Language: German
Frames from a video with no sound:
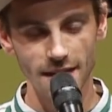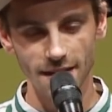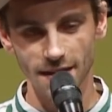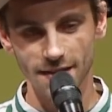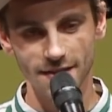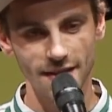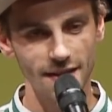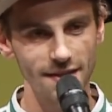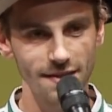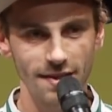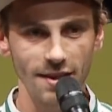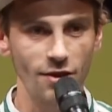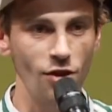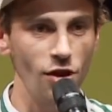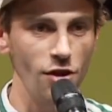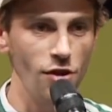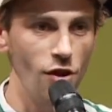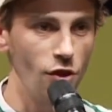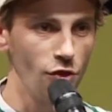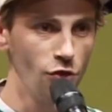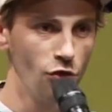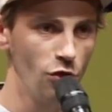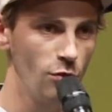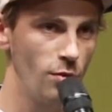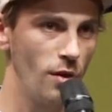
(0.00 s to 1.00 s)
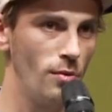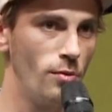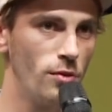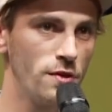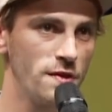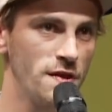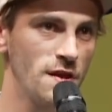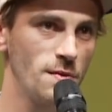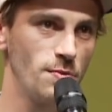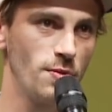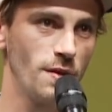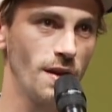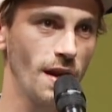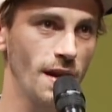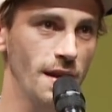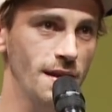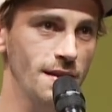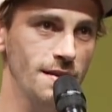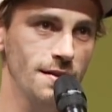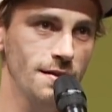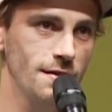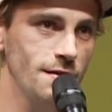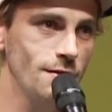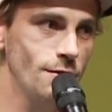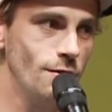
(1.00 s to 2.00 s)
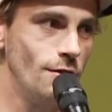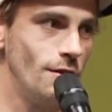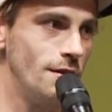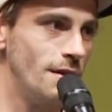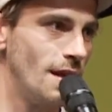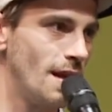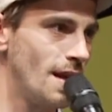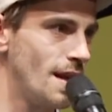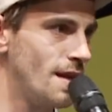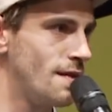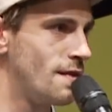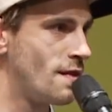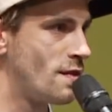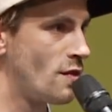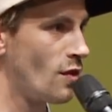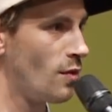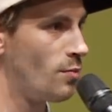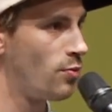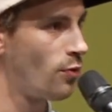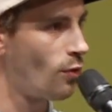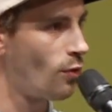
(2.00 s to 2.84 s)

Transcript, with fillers: Das heißt, die können auch nur über Musik berichten so und dann gehen sie zur